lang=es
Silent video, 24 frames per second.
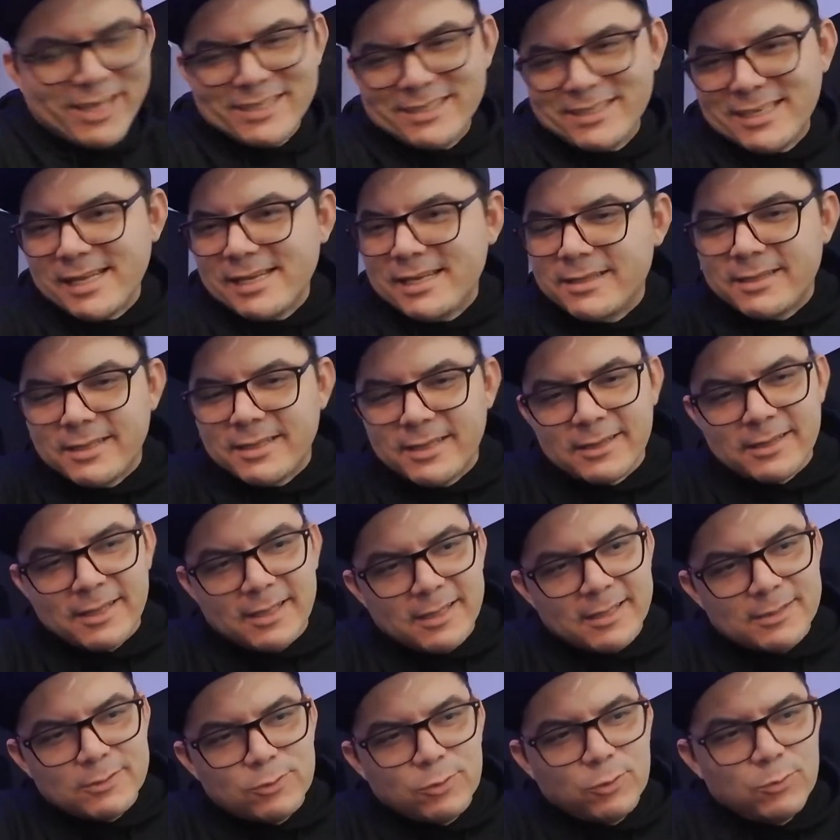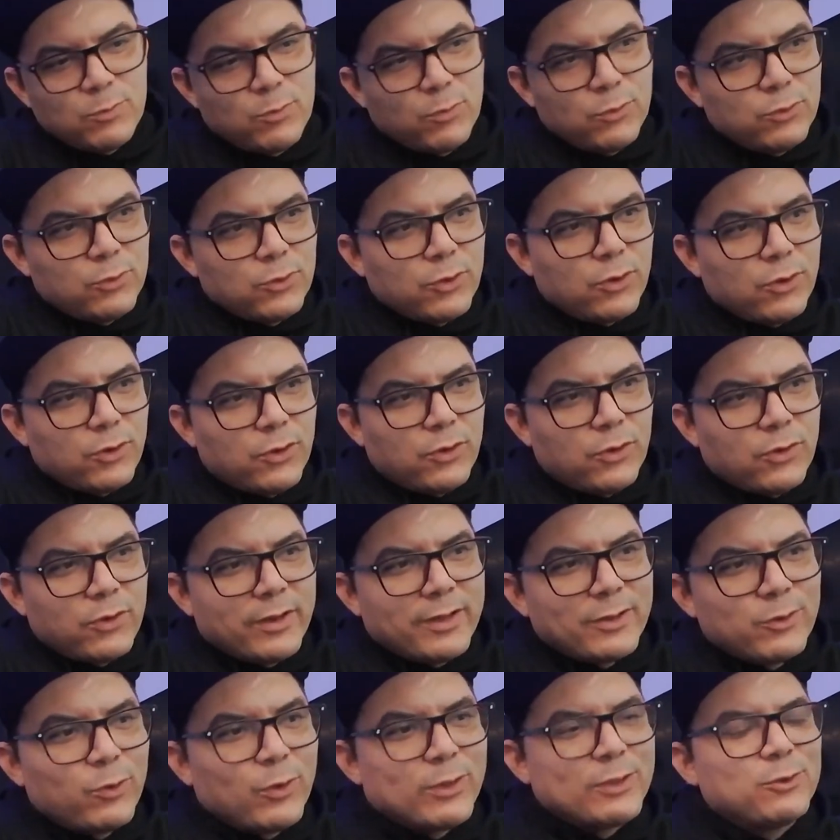es que el Internet es un
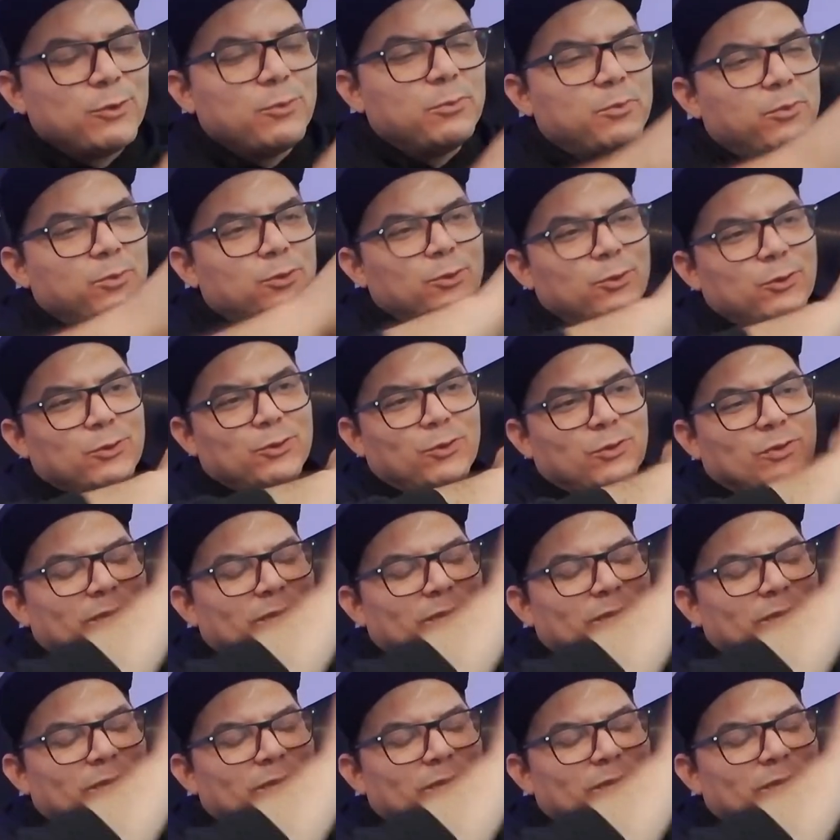mundo, no es un mundo,